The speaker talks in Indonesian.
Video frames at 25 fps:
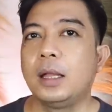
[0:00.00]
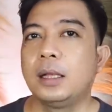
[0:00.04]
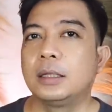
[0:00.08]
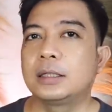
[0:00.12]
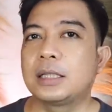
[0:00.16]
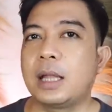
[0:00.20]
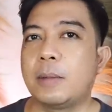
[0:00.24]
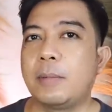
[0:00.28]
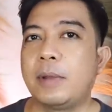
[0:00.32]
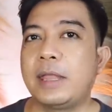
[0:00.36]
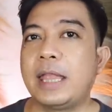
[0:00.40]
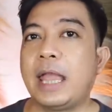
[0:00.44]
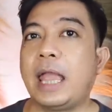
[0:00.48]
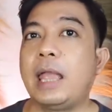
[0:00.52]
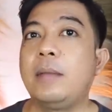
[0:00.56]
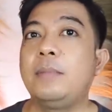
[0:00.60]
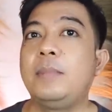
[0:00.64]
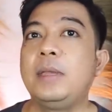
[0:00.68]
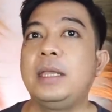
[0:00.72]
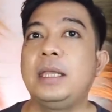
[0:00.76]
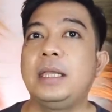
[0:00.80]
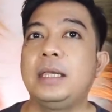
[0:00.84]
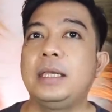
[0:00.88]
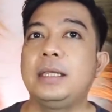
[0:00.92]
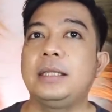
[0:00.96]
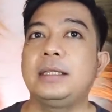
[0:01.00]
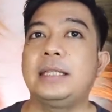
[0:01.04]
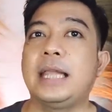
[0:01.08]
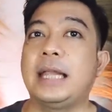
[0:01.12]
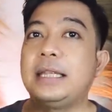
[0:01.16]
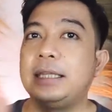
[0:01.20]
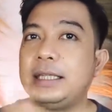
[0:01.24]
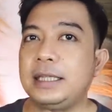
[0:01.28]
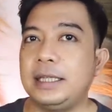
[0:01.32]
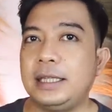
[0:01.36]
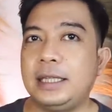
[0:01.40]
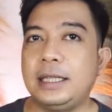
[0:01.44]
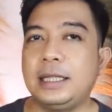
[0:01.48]
sama yang Ebi
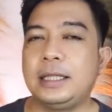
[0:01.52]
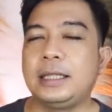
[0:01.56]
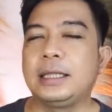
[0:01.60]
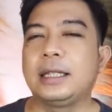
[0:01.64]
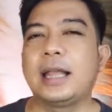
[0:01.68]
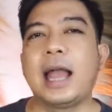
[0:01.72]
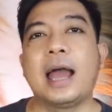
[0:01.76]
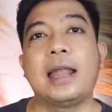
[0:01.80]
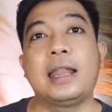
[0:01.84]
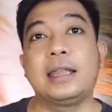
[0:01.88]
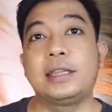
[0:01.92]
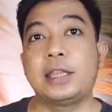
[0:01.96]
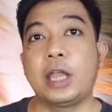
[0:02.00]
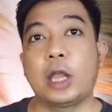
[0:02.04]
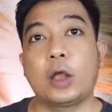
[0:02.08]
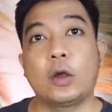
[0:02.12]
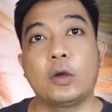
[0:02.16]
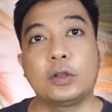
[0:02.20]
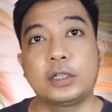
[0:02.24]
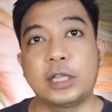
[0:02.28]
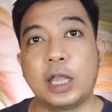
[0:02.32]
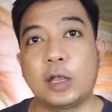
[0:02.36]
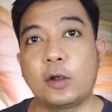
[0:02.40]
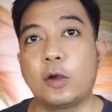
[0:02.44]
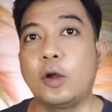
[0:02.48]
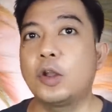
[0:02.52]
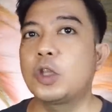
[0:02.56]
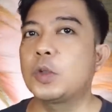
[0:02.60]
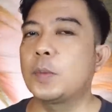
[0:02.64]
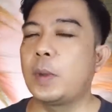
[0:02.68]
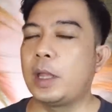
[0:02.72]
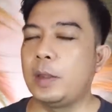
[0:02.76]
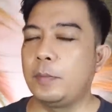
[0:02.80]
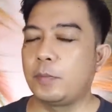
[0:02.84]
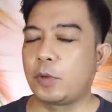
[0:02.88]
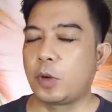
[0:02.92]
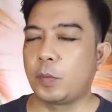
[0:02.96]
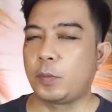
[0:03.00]
nyanyiin nggak ada cengkok-cengkok
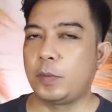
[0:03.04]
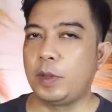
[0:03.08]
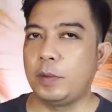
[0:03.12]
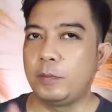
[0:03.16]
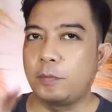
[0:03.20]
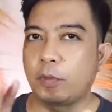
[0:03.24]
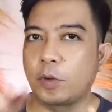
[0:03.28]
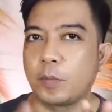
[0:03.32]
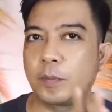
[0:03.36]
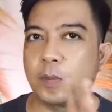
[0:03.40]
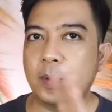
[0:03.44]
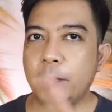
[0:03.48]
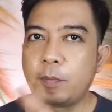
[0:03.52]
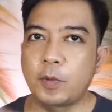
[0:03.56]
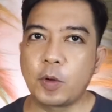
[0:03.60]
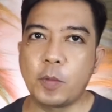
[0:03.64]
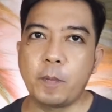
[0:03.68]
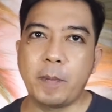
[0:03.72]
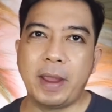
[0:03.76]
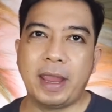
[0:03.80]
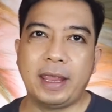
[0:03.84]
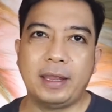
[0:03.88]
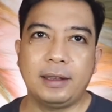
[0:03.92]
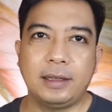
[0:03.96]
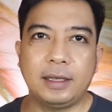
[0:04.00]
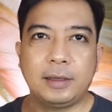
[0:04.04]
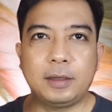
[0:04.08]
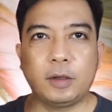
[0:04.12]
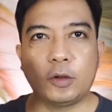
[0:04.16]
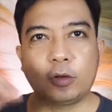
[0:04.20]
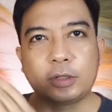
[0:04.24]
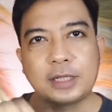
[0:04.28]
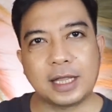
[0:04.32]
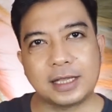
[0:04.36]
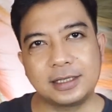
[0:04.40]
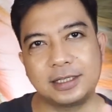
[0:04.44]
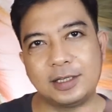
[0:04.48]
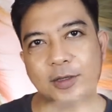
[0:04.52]
cuma improve improve improve mainin
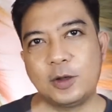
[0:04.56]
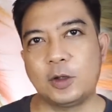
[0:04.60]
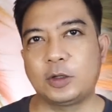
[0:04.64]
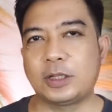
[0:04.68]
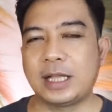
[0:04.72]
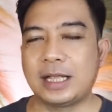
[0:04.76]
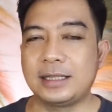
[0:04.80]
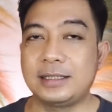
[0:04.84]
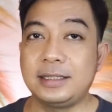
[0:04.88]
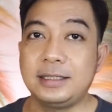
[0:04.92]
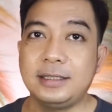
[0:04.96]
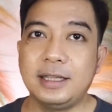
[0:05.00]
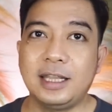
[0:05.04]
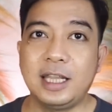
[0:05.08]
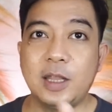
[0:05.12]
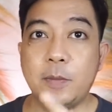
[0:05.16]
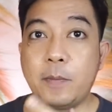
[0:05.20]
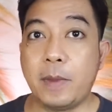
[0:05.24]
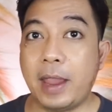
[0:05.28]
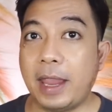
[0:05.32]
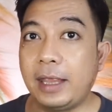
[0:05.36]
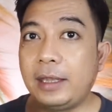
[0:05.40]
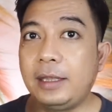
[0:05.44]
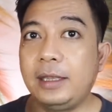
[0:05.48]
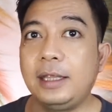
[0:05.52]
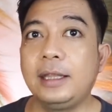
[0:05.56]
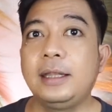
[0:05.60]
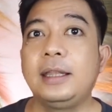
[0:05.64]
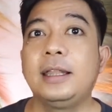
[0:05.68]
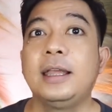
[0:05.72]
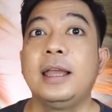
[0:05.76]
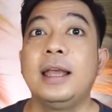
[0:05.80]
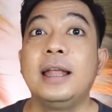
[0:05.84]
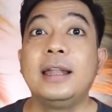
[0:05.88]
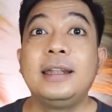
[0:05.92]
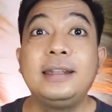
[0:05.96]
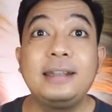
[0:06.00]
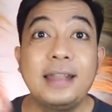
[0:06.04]
notasi-notasinya dimainin
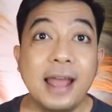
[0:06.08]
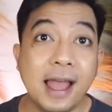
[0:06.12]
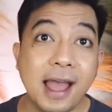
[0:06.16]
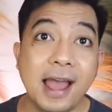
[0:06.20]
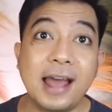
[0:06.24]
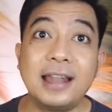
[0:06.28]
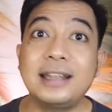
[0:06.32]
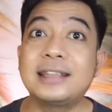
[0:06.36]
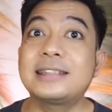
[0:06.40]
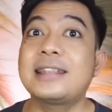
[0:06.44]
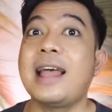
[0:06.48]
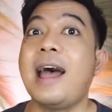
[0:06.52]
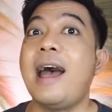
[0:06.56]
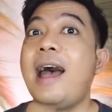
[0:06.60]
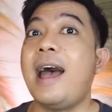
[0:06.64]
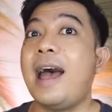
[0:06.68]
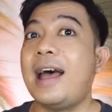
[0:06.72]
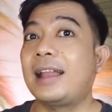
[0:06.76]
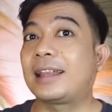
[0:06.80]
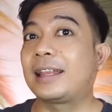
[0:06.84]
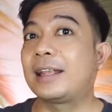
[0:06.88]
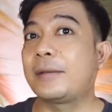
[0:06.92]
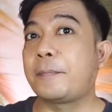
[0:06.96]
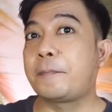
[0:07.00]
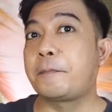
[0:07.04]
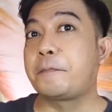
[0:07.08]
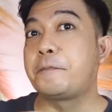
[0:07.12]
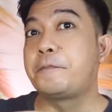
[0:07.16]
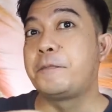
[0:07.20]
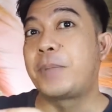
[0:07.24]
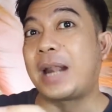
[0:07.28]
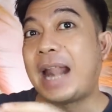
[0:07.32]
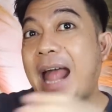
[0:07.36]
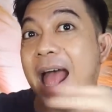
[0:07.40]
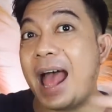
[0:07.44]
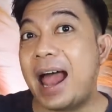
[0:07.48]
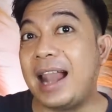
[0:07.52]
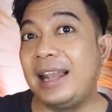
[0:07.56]
dan saat
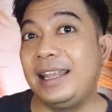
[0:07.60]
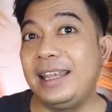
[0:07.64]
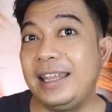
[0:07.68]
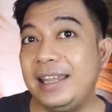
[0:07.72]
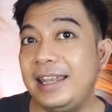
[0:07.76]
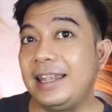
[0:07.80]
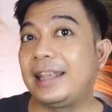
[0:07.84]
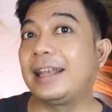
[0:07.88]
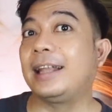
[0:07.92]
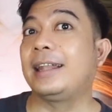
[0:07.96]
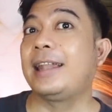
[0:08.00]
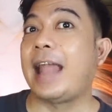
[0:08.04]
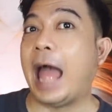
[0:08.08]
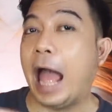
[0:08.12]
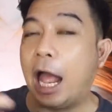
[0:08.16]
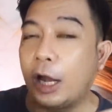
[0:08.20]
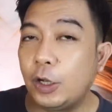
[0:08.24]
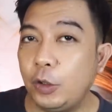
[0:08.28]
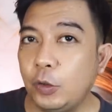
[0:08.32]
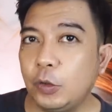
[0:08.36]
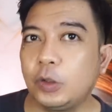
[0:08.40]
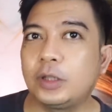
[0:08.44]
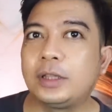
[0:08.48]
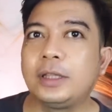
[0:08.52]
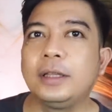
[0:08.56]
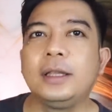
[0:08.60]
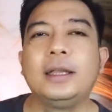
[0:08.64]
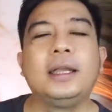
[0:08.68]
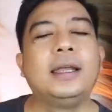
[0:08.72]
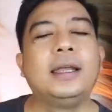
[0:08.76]
beralih nih ke dangdut